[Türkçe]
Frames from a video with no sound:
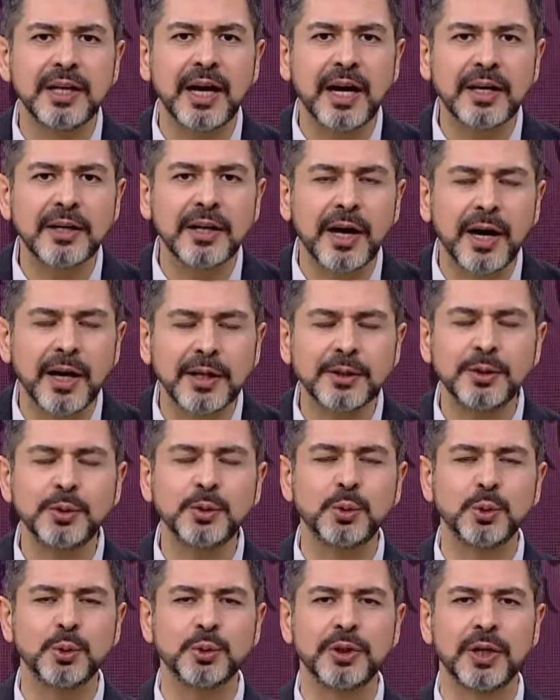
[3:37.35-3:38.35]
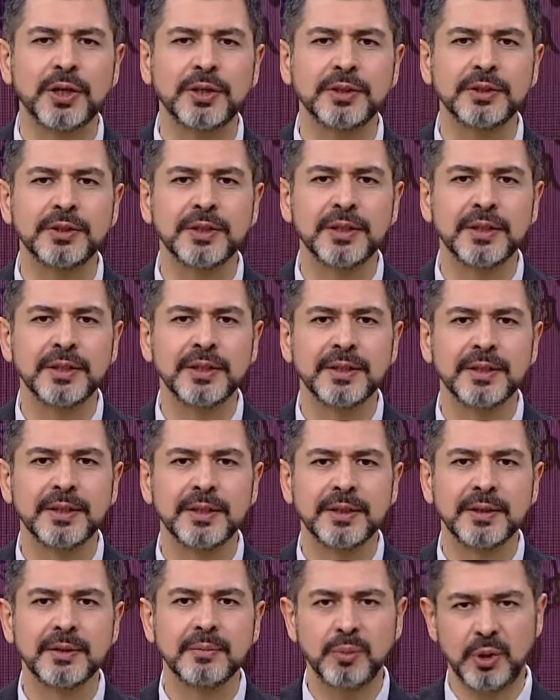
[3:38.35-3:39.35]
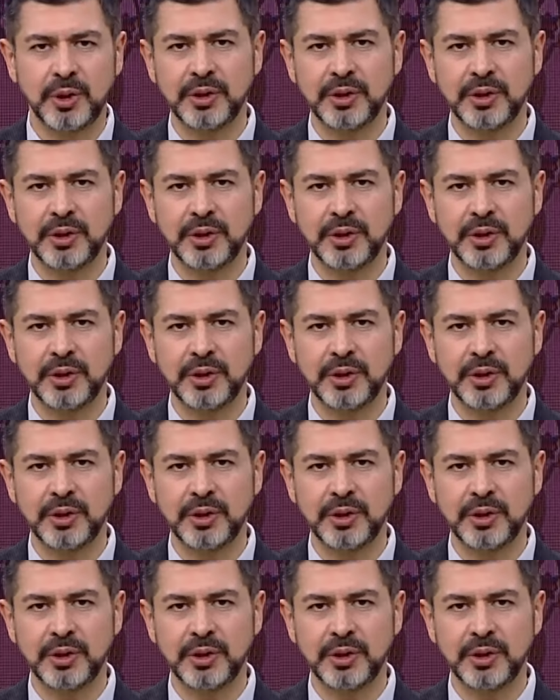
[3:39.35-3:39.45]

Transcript: her anını kurtarır. Buna